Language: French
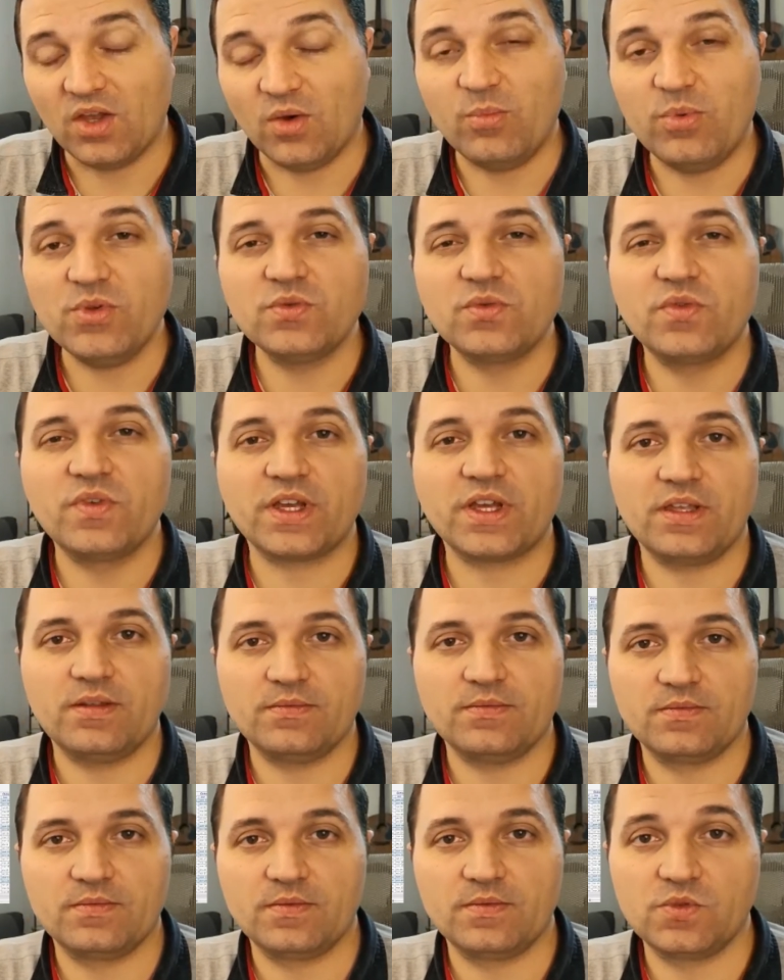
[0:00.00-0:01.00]
plus, vous verrez,
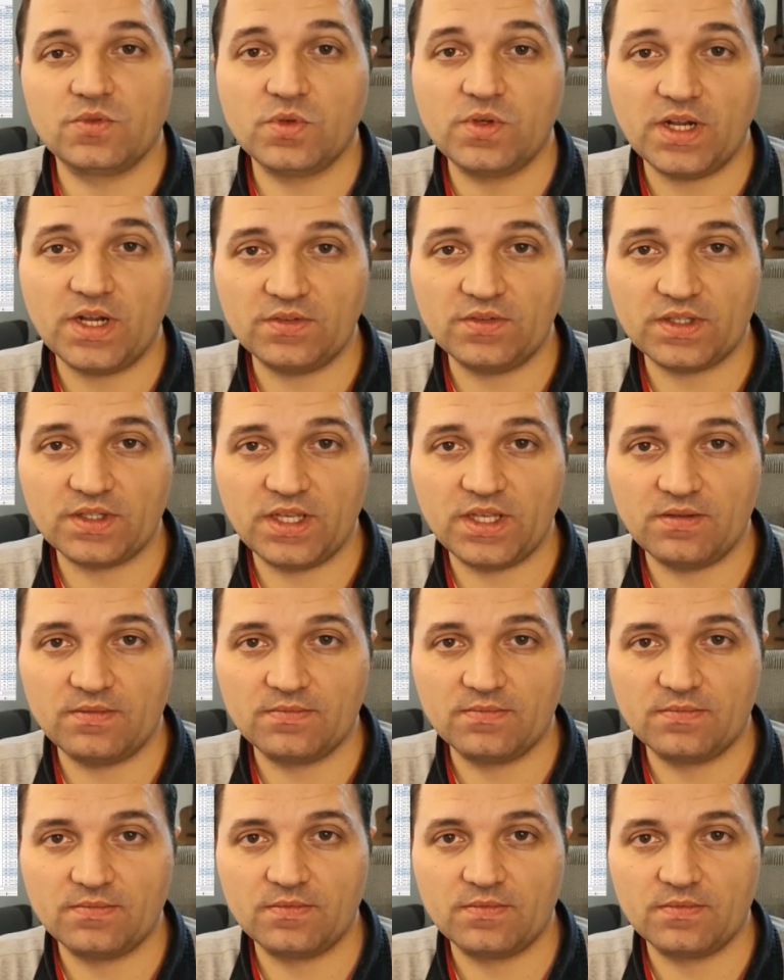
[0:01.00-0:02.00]
ce calendrier
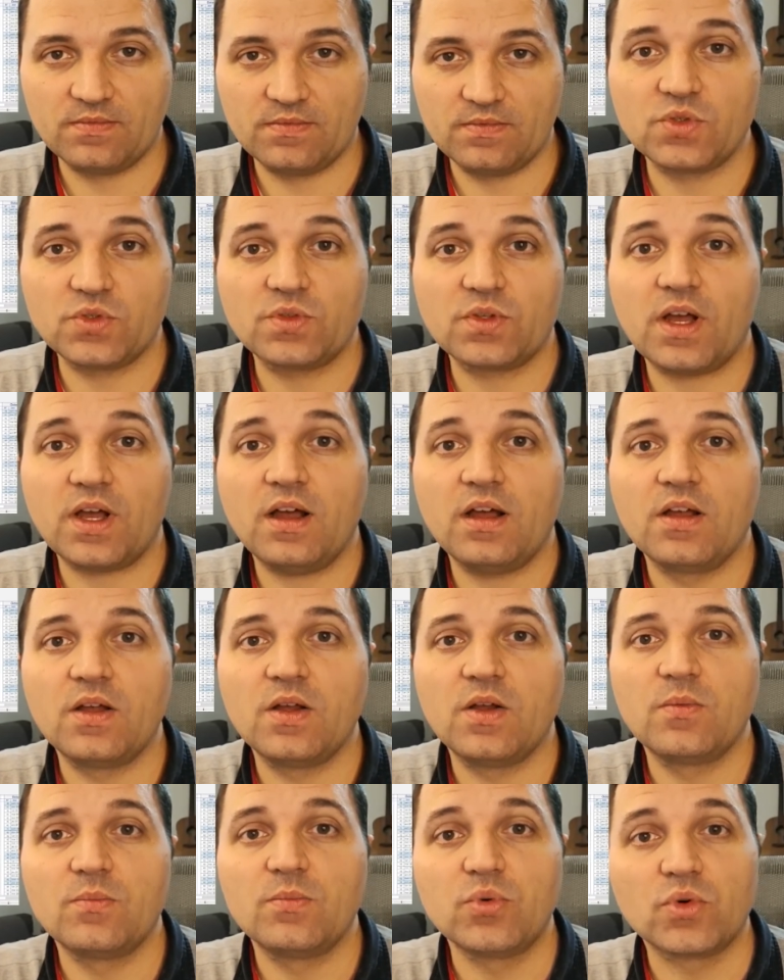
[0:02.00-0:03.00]
fonctionnera
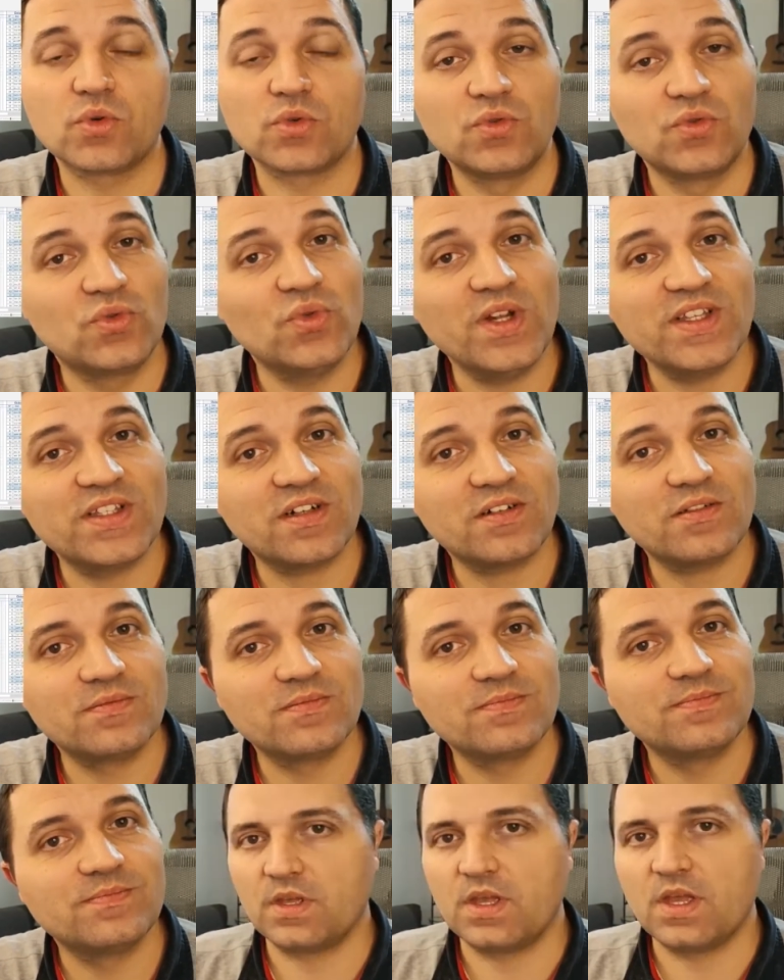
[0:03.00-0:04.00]
pour tous les ans.
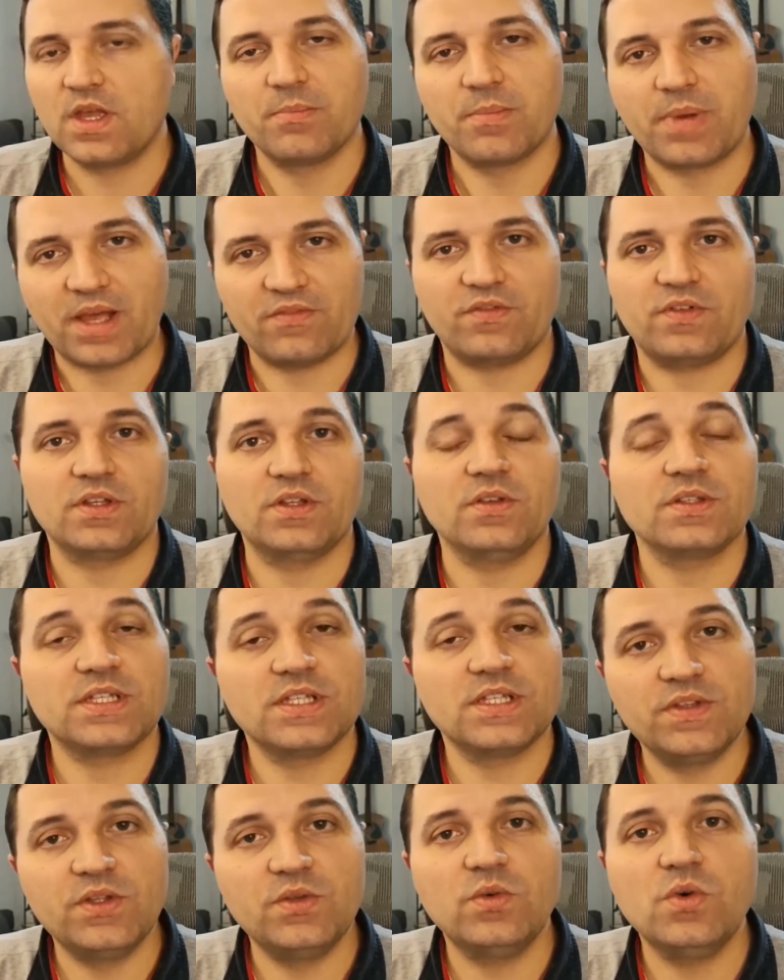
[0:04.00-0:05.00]
Bref, dans cette
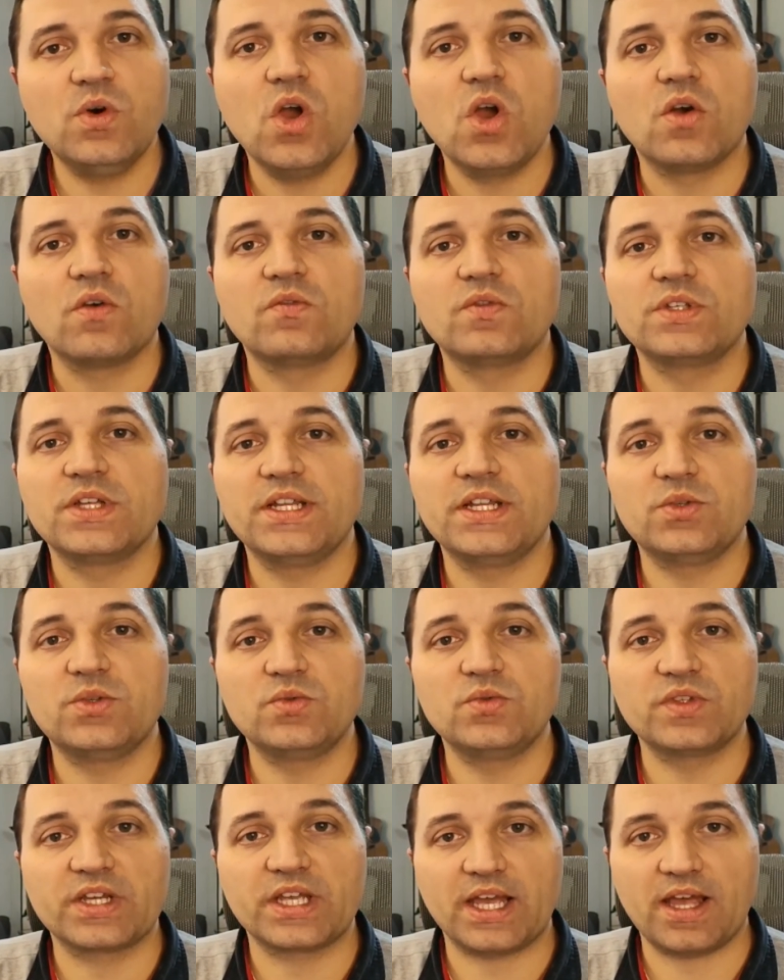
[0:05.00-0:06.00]
vidéo, vous allez
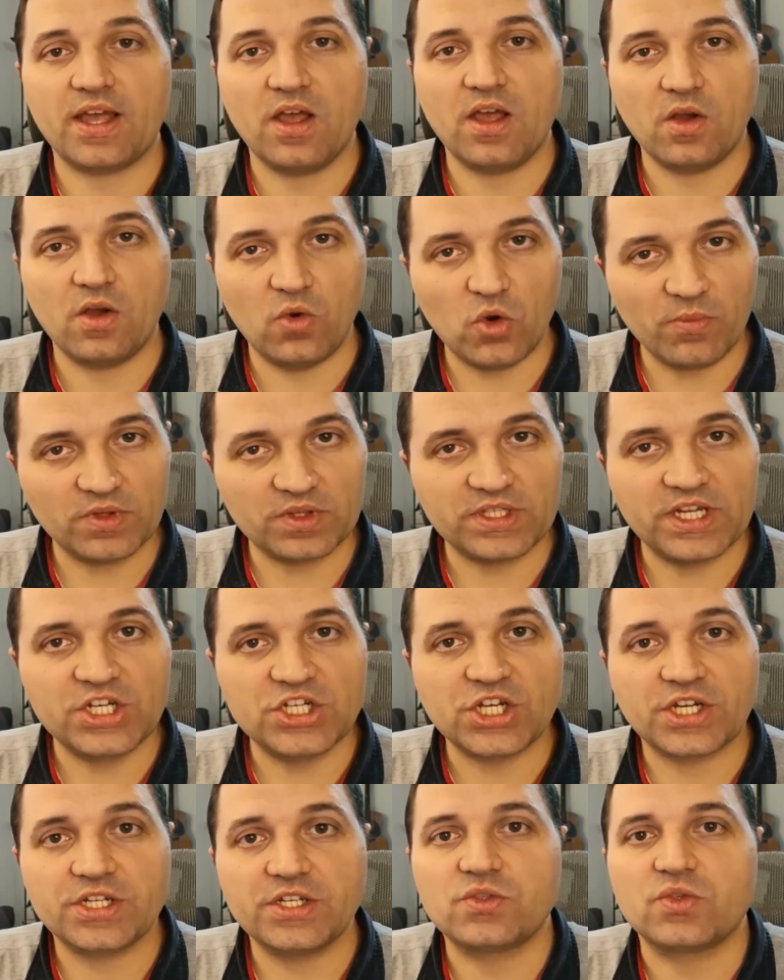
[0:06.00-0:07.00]
découvrir comment
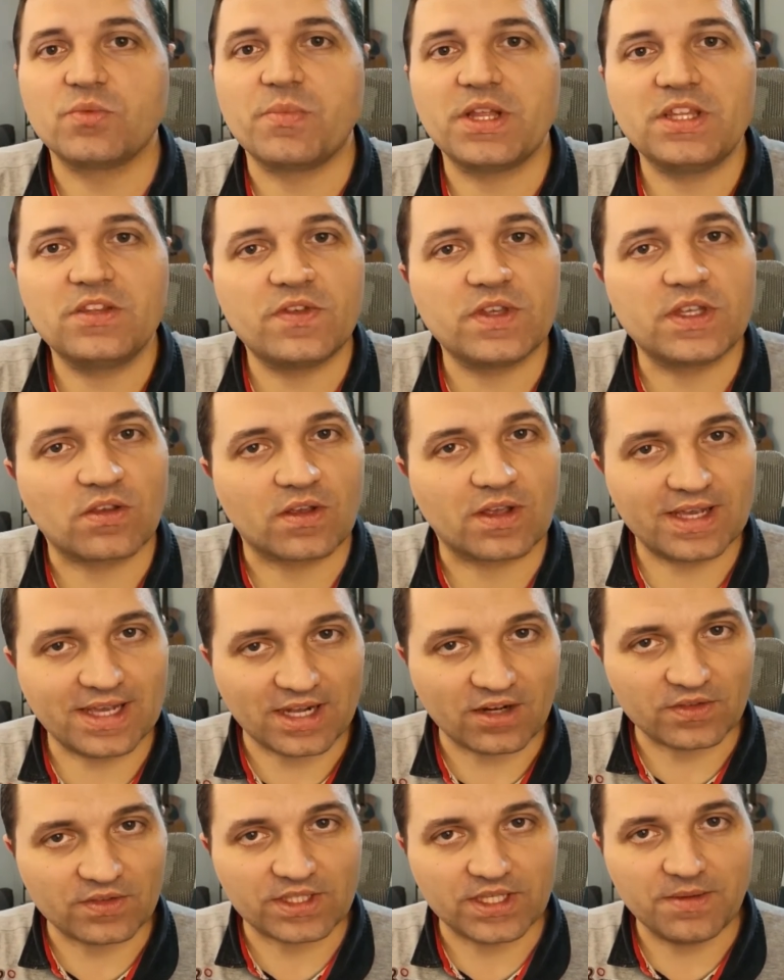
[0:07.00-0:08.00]
télécharger ce magnifique
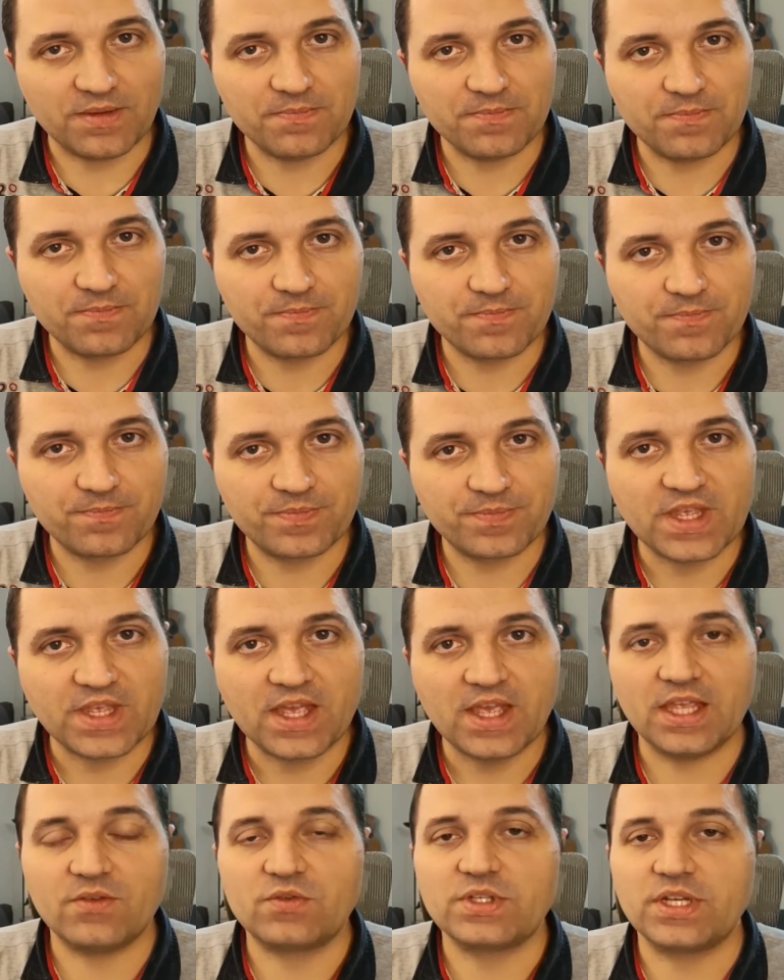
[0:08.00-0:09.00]
calendrier et
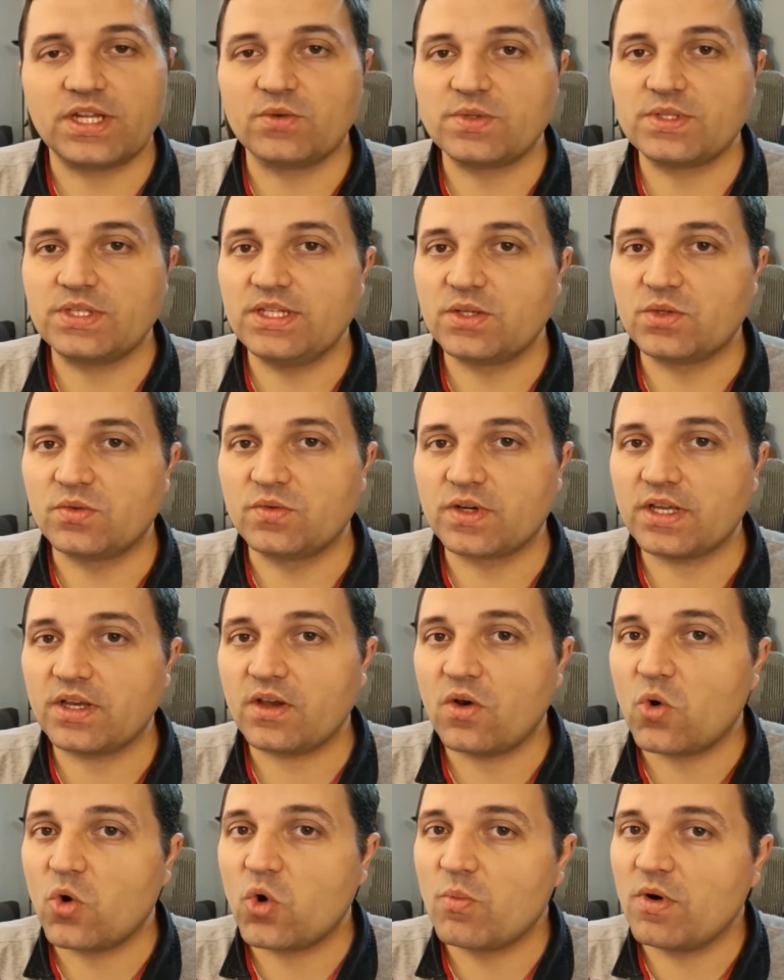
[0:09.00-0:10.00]
vous allez aussi découvrir
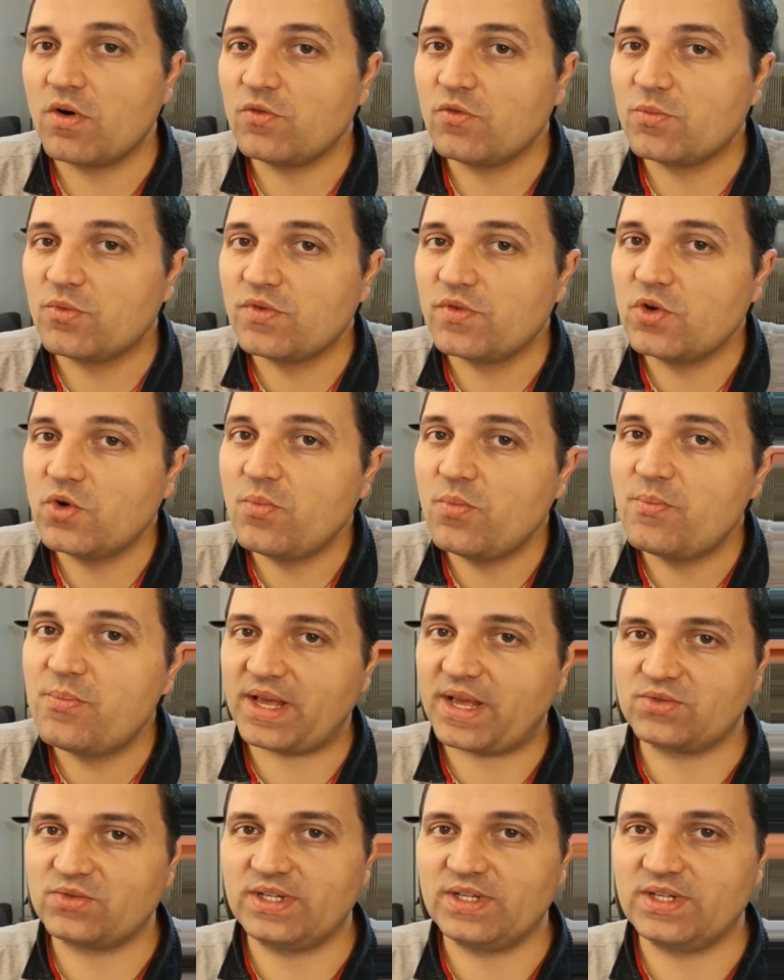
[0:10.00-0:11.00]
comment vous pouvez le
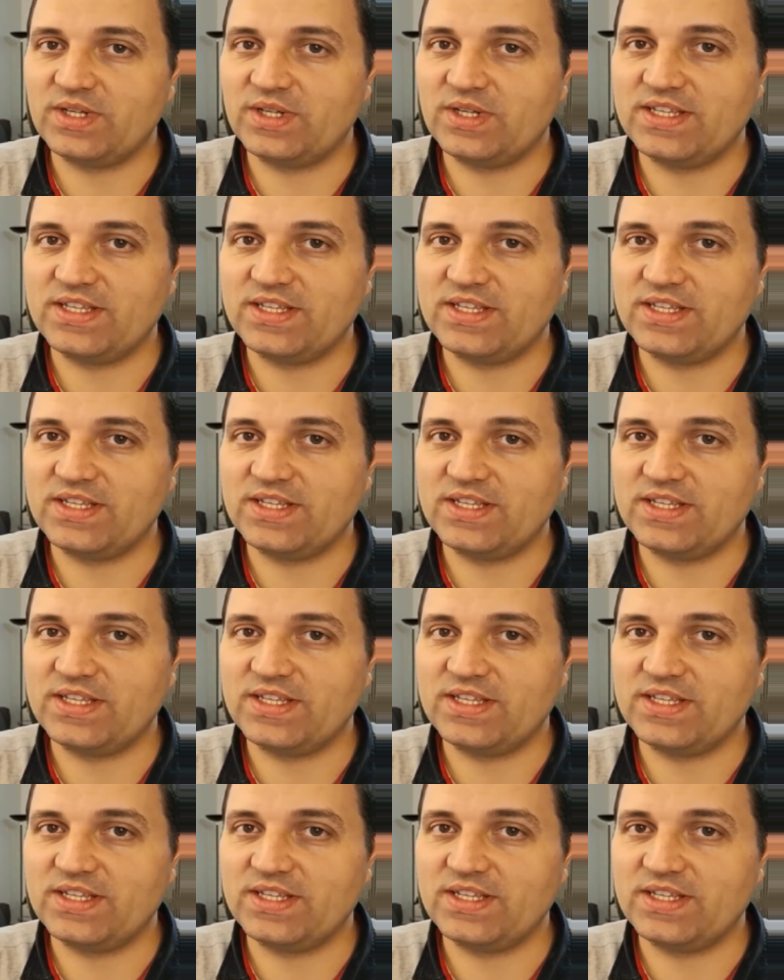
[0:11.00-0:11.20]
personnaliser.